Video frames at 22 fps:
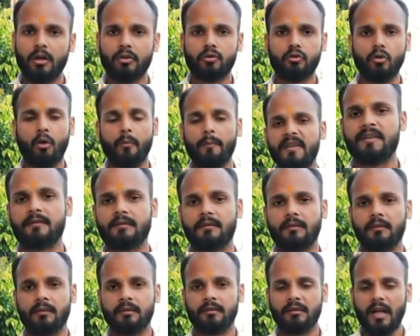24
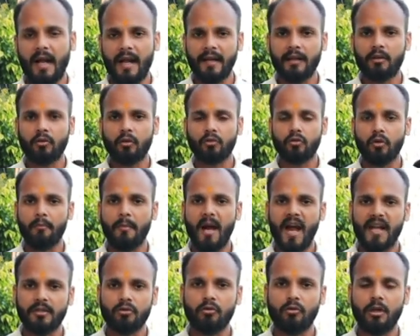तारीख को जो
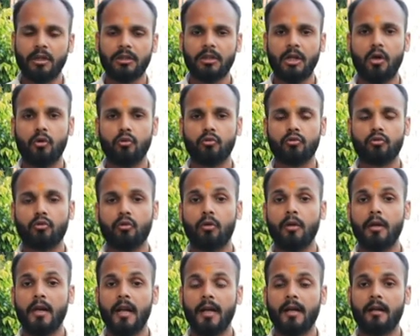मैच हुआ था उसको
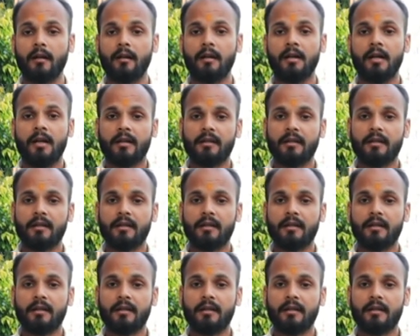लेकर